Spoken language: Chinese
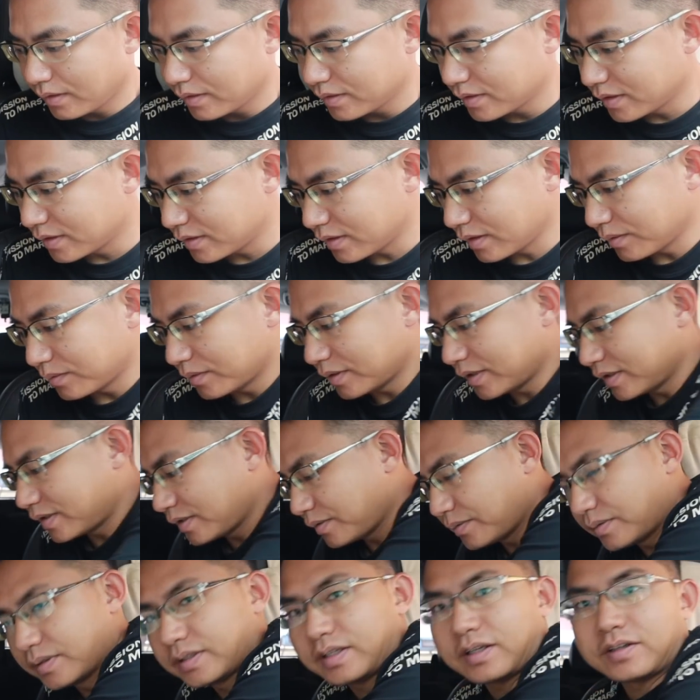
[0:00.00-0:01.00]
现在我已
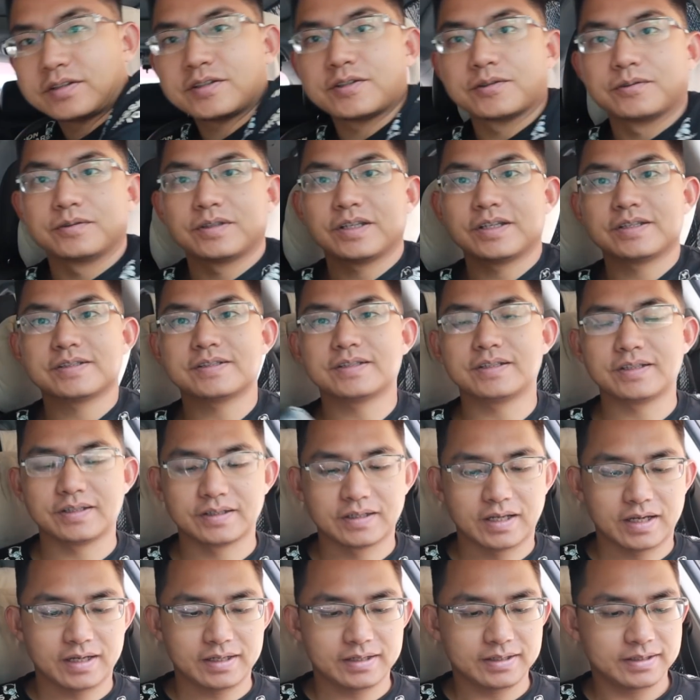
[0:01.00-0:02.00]
经回到酒店这里
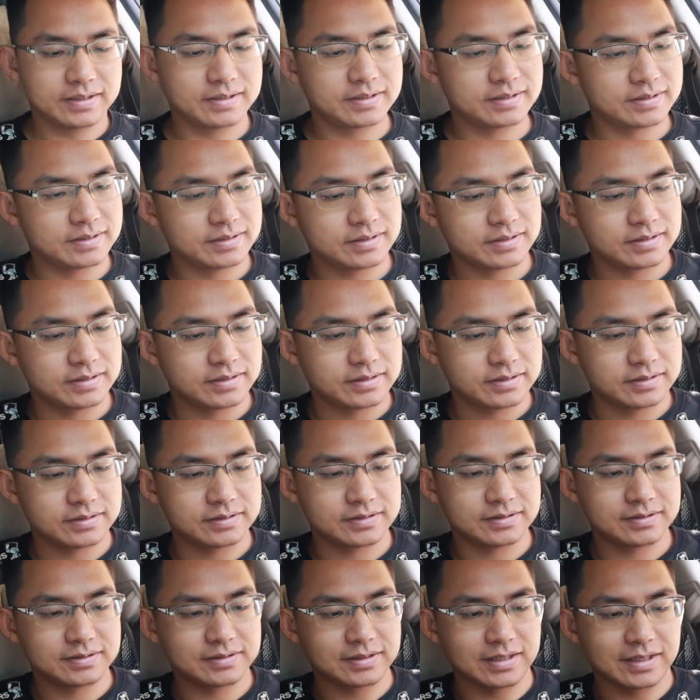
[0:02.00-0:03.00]
了，
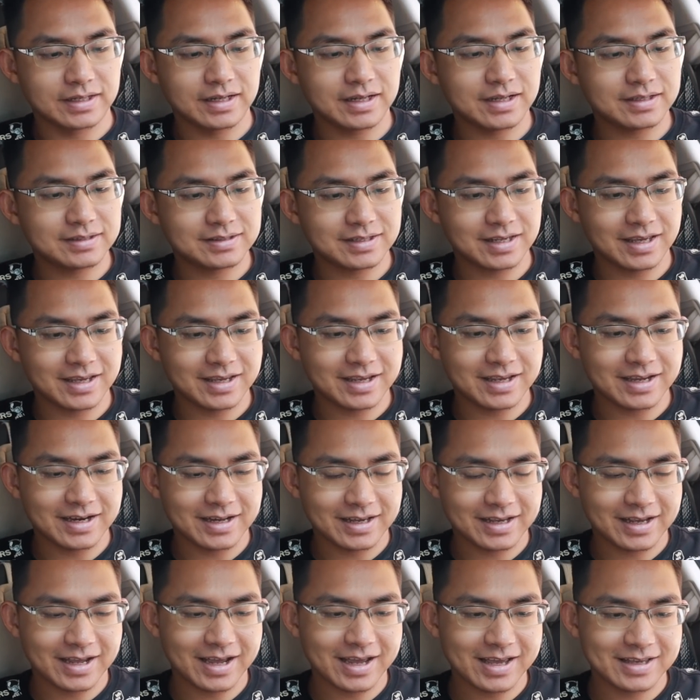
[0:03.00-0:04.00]
给大家拆开
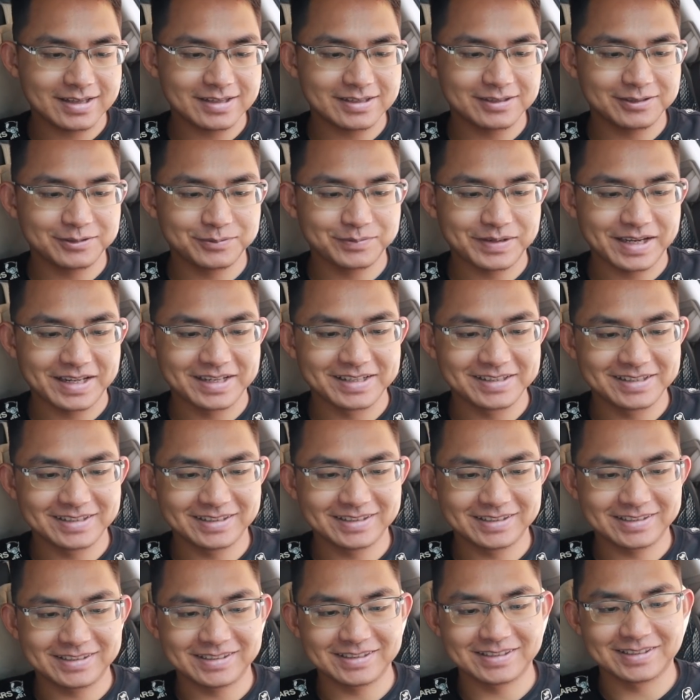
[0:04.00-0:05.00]
来看一下我买的这
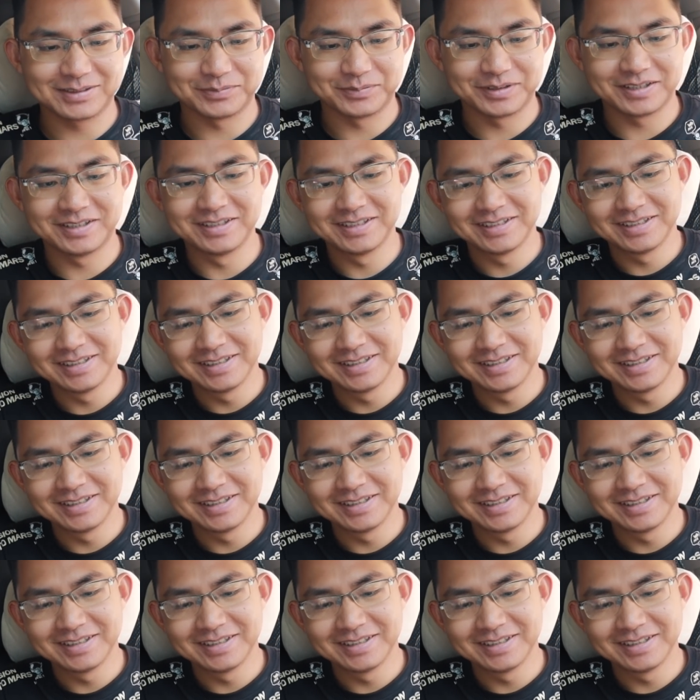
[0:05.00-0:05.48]
个是什么。